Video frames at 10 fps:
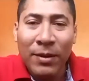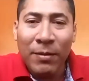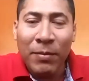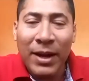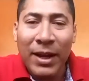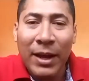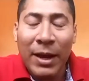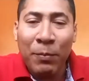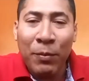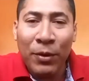
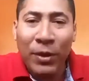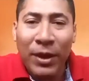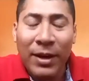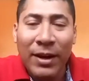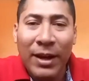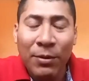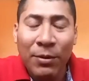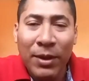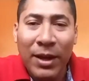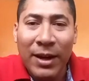para poder
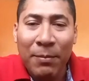ayudar